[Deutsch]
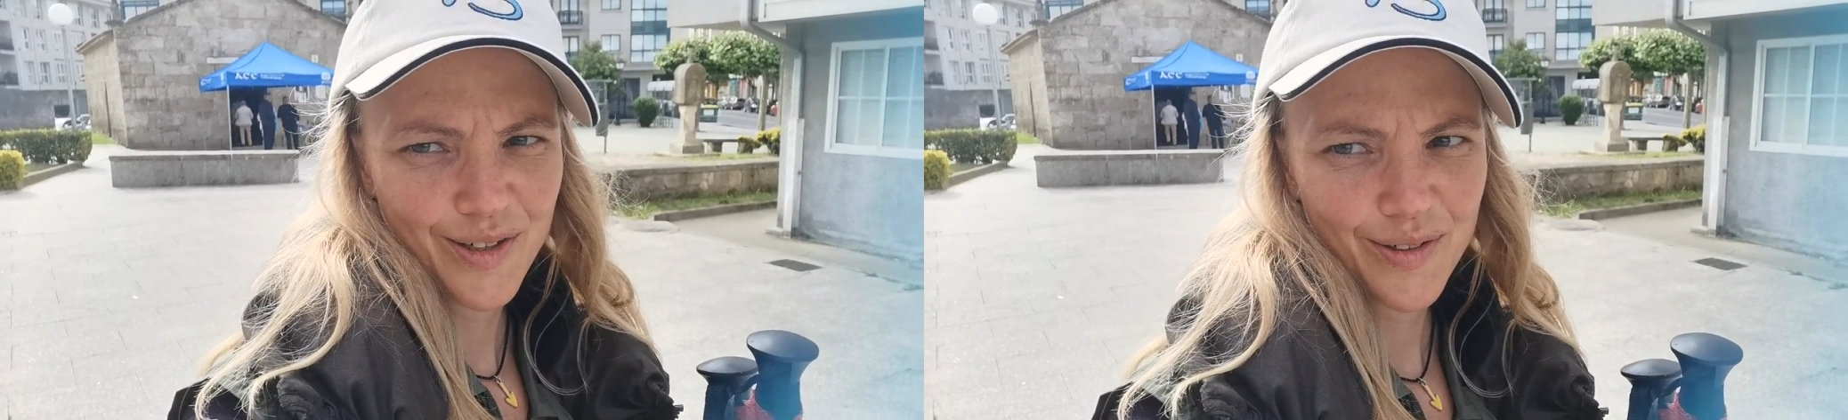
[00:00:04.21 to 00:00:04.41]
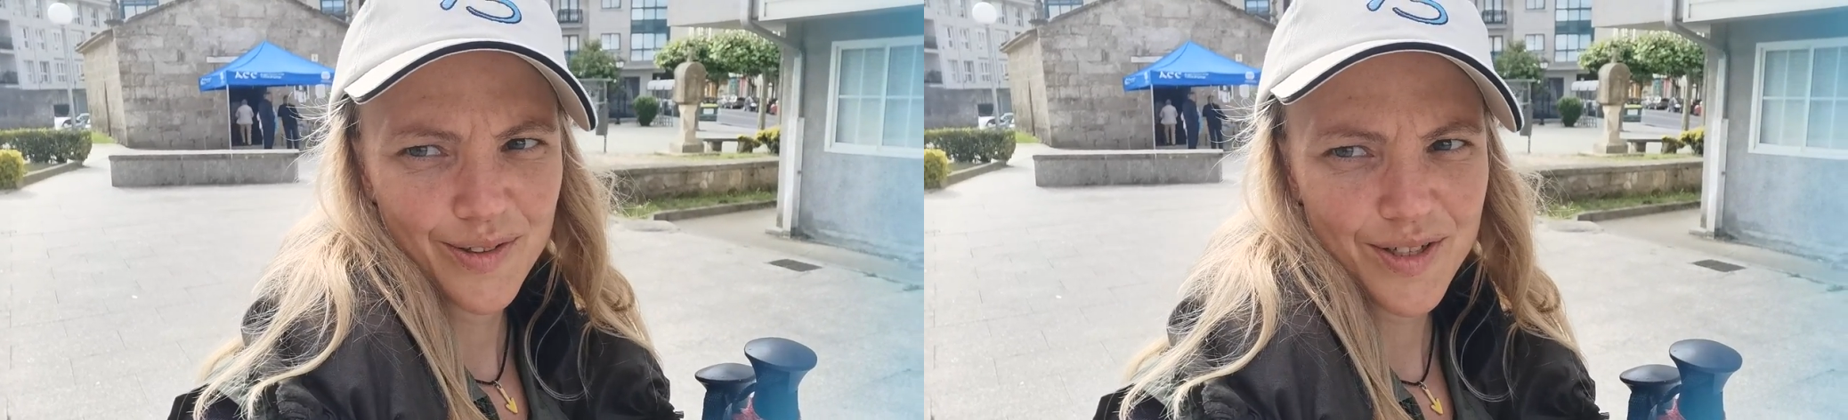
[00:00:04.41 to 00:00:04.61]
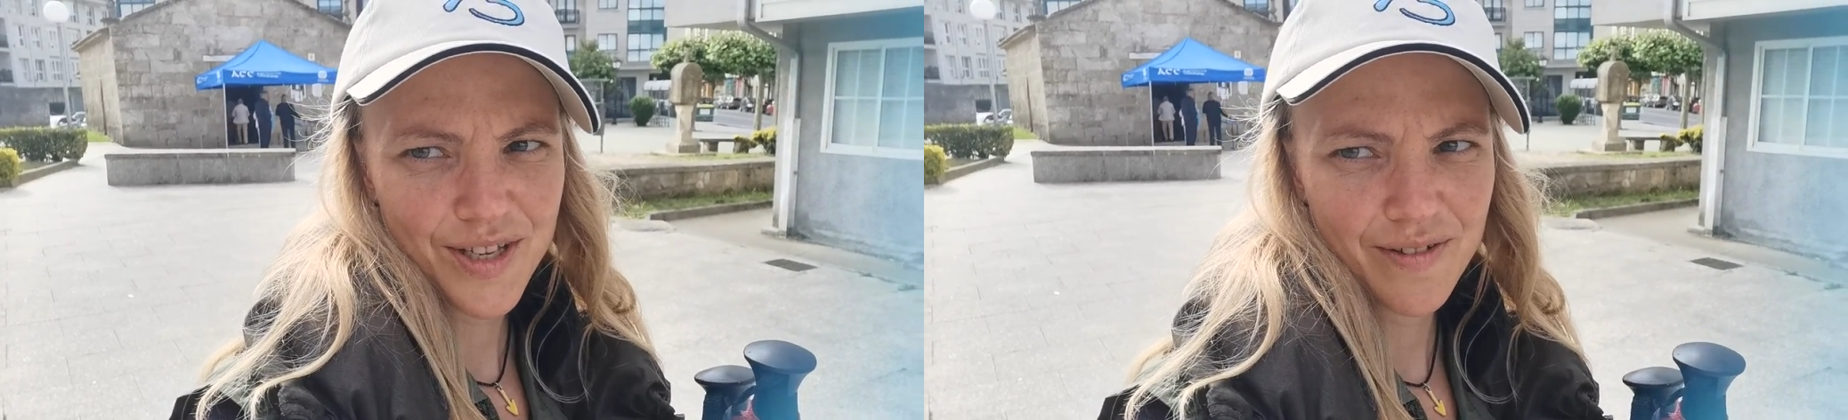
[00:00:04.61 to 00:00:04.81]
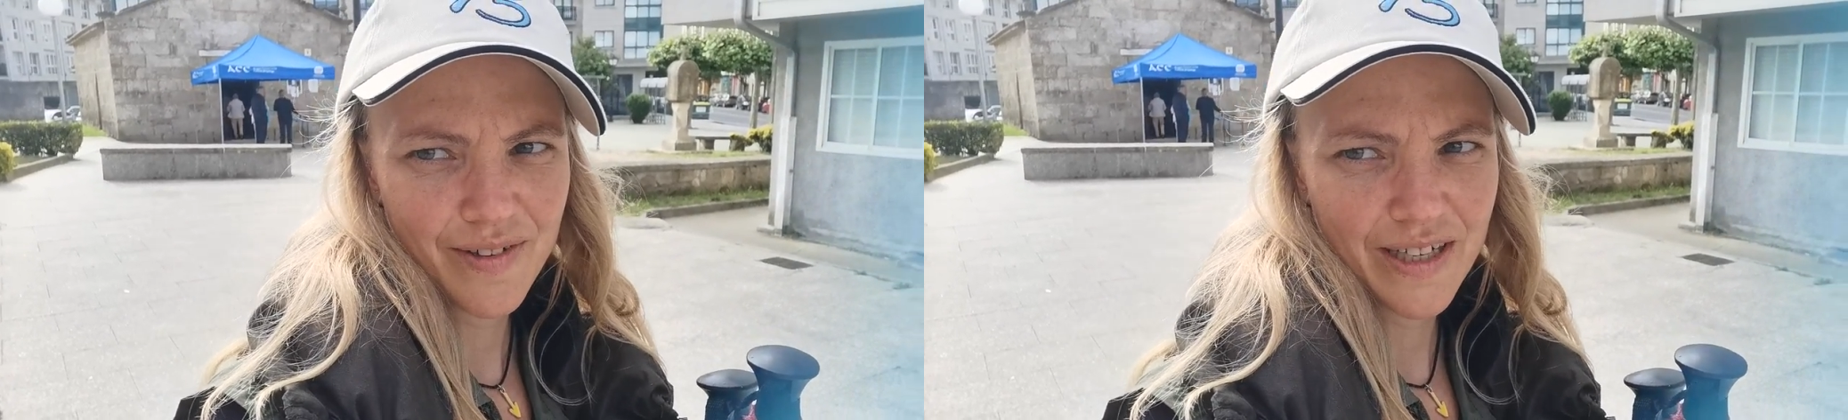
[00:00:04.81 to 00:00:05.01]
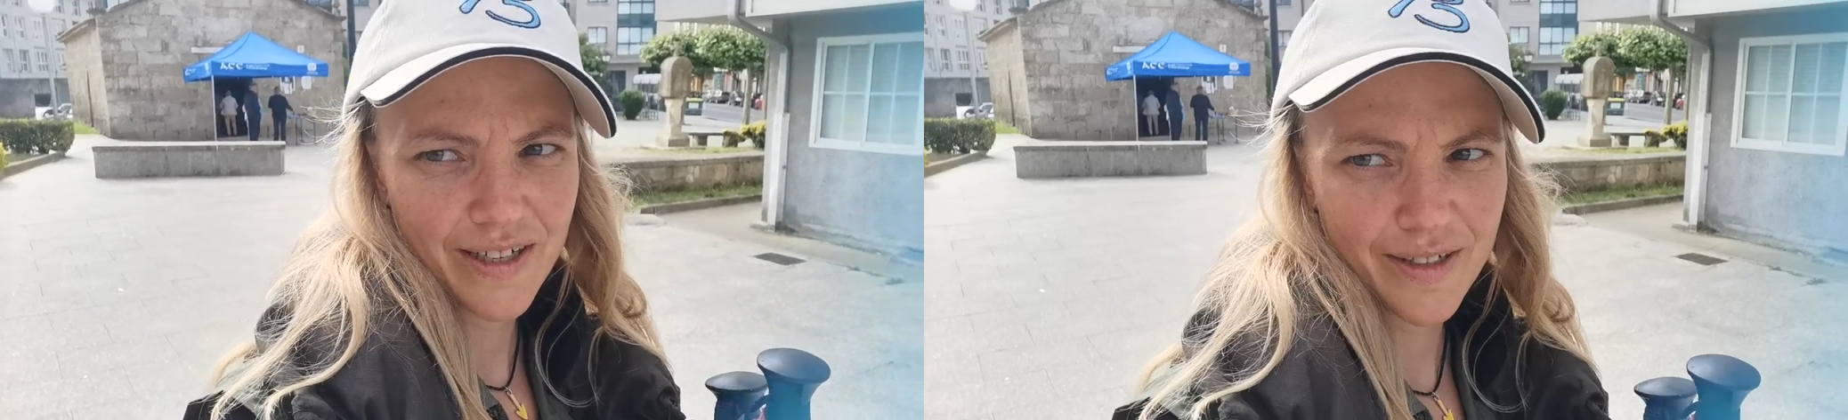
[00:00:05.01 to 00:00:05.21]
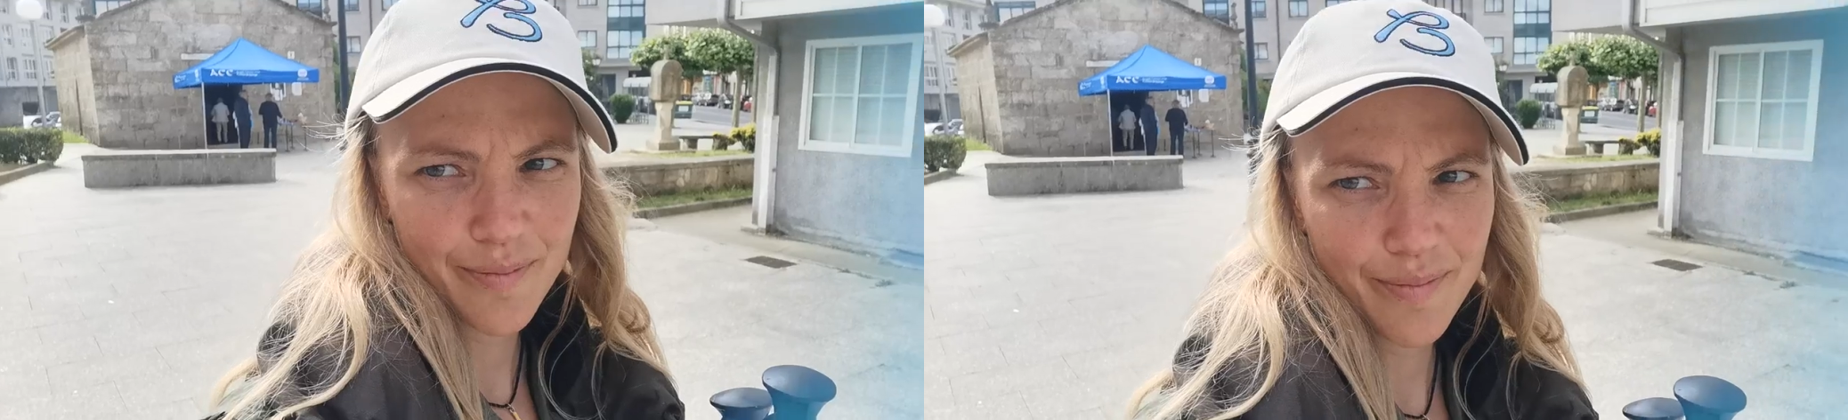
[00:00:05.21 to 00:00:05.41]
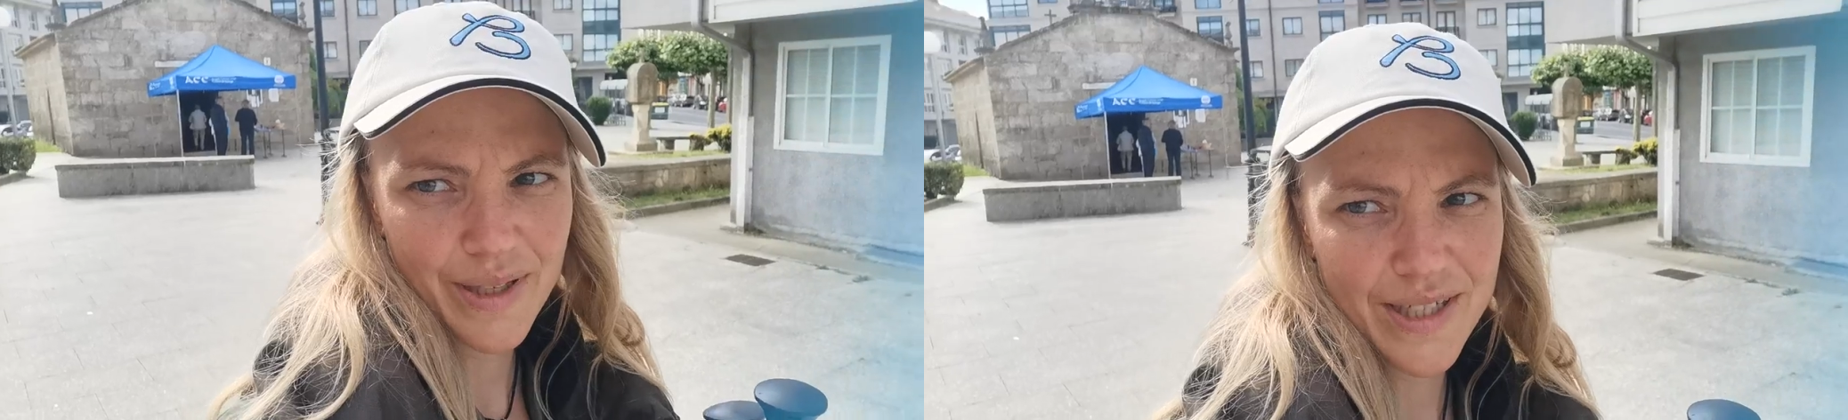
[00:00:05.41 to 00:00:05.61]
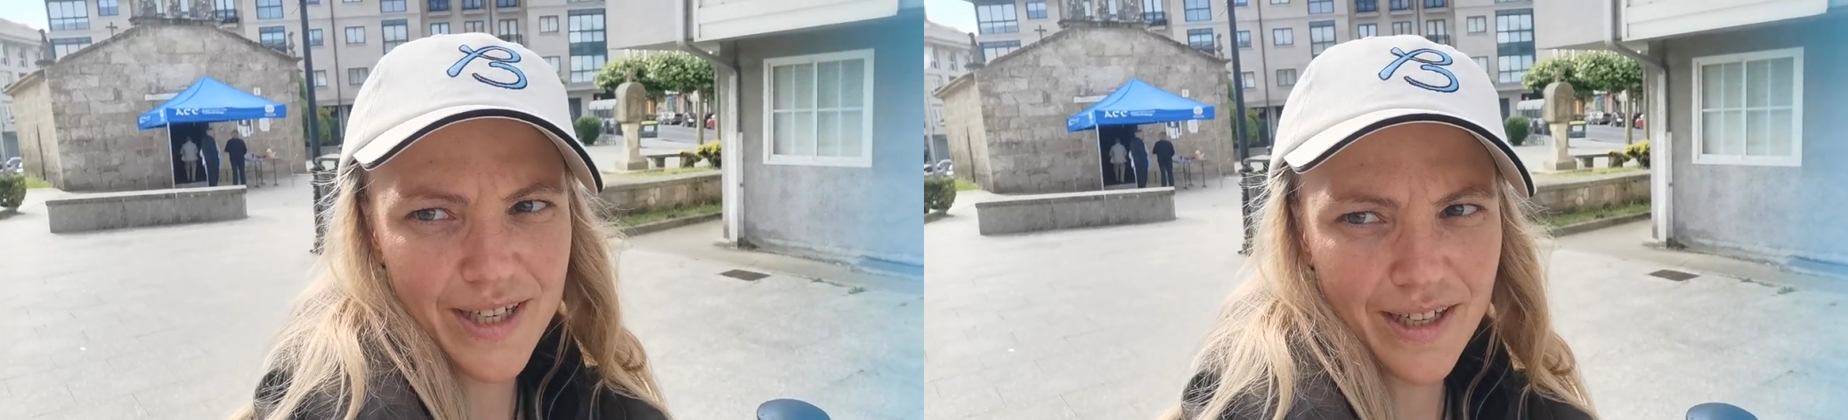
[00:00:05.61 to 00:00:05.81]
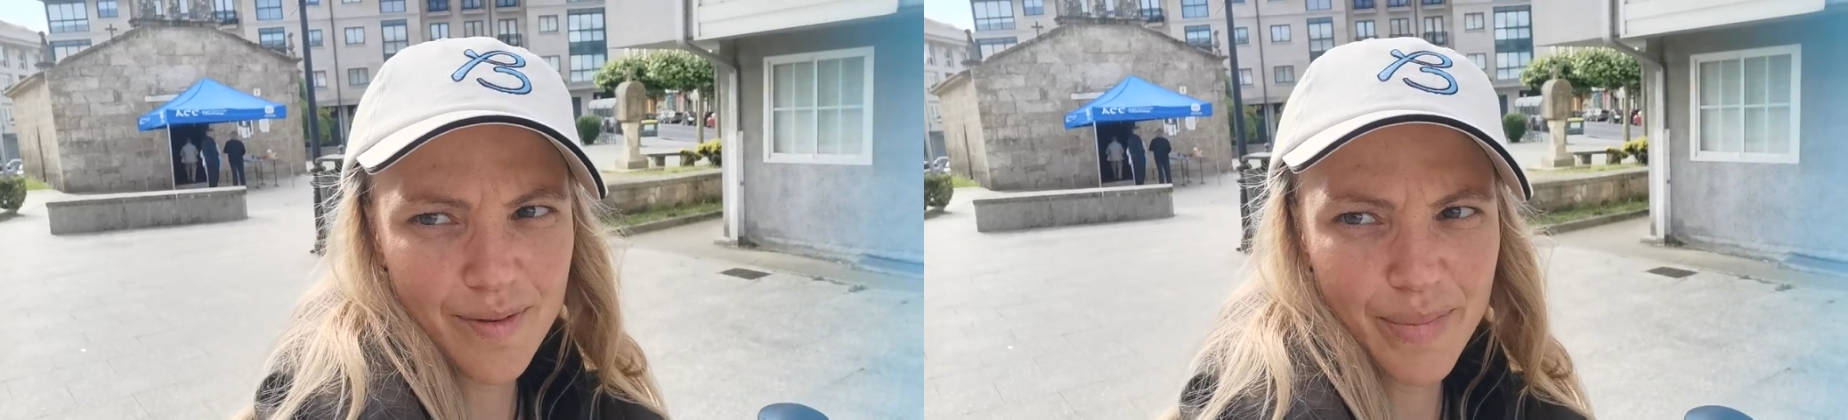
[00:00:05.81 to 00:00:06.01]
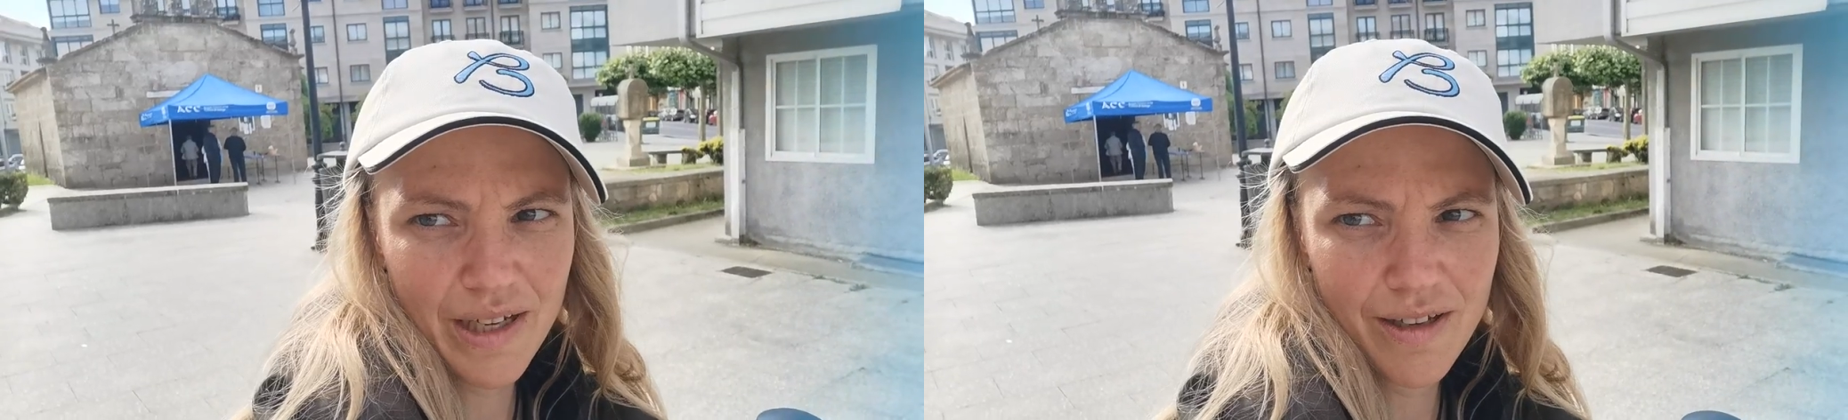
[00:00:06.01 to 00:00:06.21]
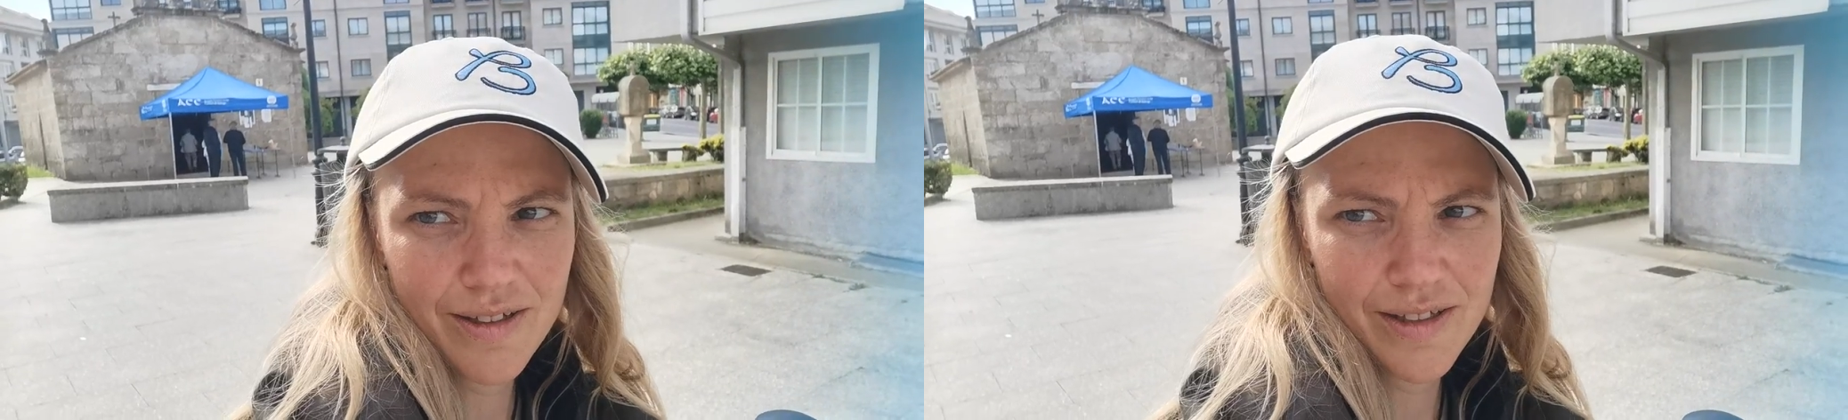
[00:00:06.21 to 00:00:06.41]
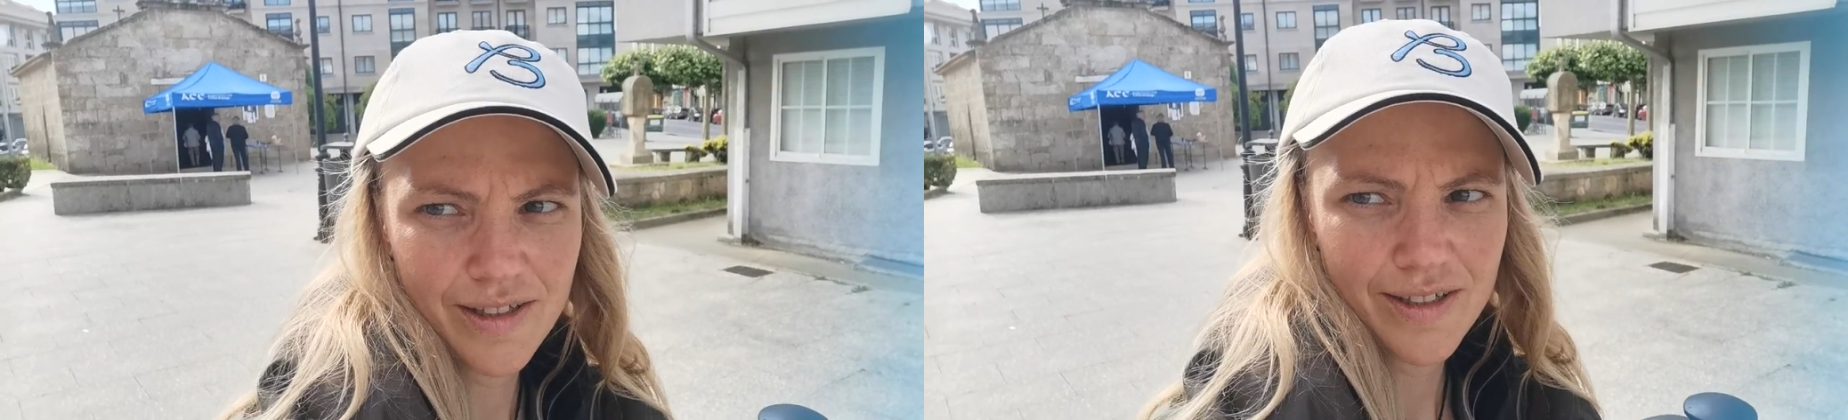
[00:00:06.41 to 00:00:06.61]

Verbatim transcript: Und hier war bei der Kapelle